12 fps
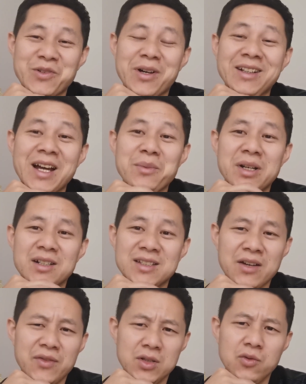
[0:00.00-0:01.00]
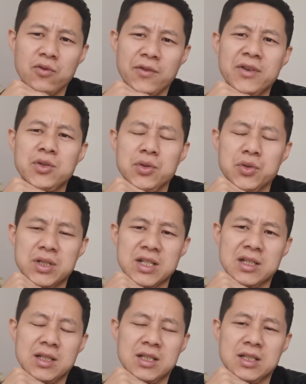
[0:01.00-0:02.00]
喜欢看别人三分钟、五分钟就
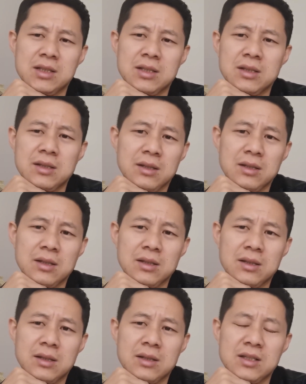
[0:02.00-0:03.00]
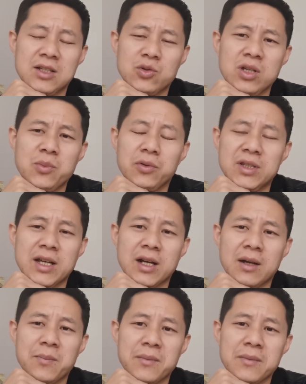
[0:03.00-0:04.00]
解解解说一部电
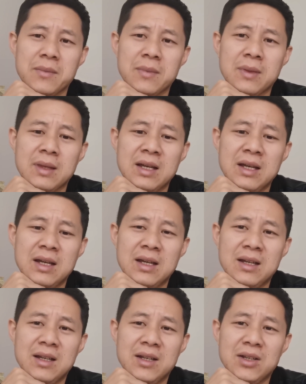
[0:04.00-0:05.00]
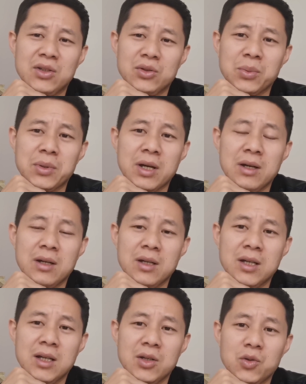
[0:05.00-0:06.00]
影，对不对？
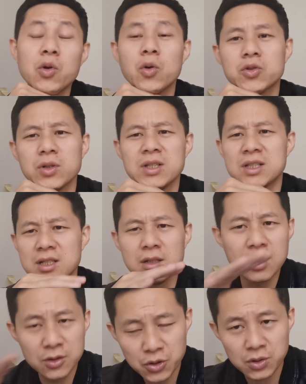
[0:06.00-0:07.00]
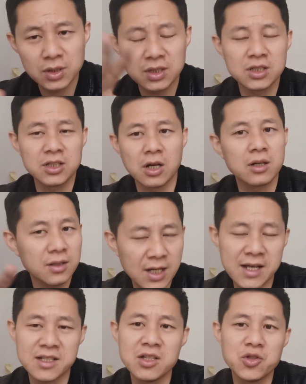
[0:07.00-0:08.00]
如果说你真的去想
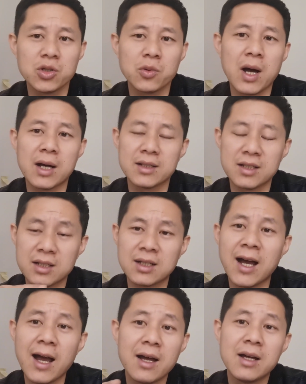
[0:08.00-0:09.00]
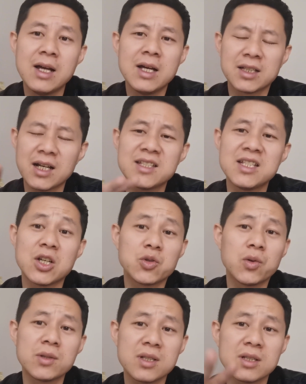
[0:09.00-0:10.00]
感兴趣的话，看他解
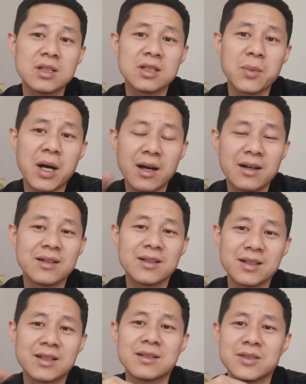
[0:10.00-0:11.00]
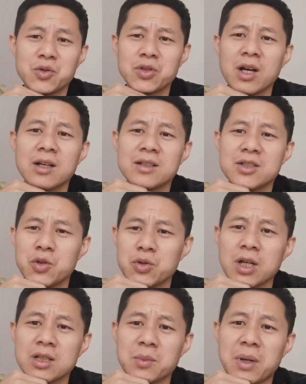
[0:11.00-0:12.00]
说只是什么，就像就
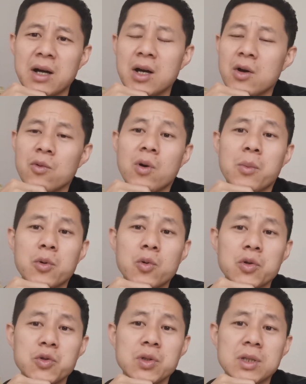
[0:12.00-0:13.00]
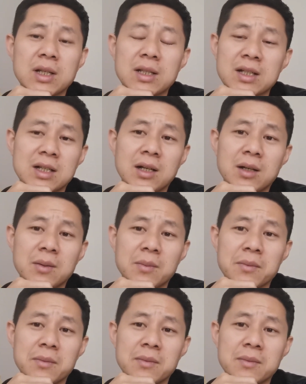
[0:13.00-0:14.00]
像什么我们过去的那个
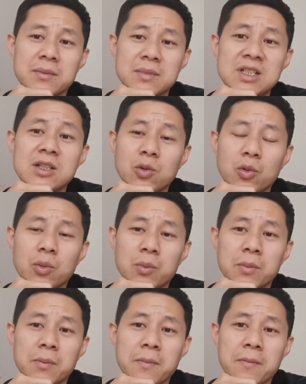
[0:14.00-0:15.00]
记录